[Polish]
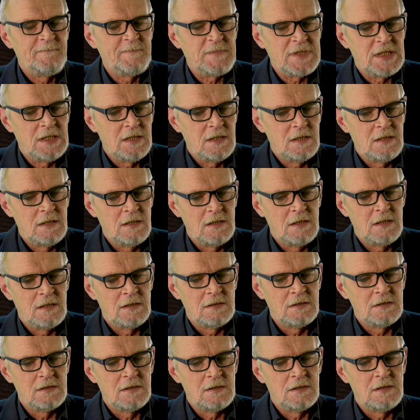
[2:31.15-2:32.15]
e,
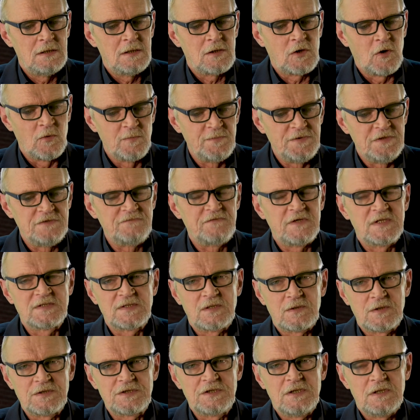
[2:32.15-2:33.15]
e, robić w
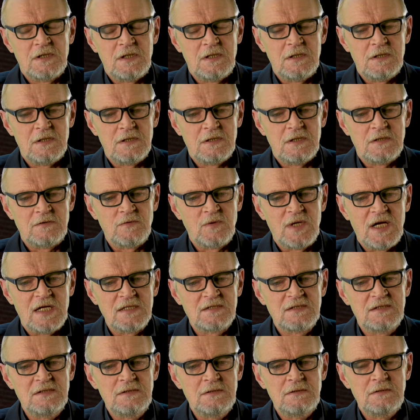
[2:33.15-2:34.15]
resorcie
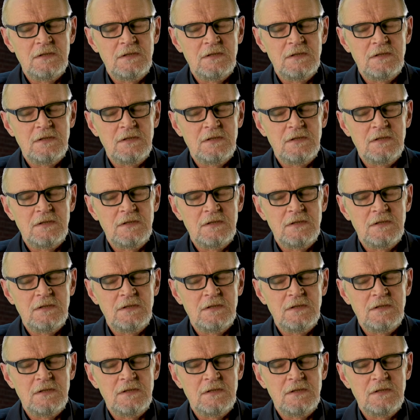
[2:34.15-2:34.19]
edukacji,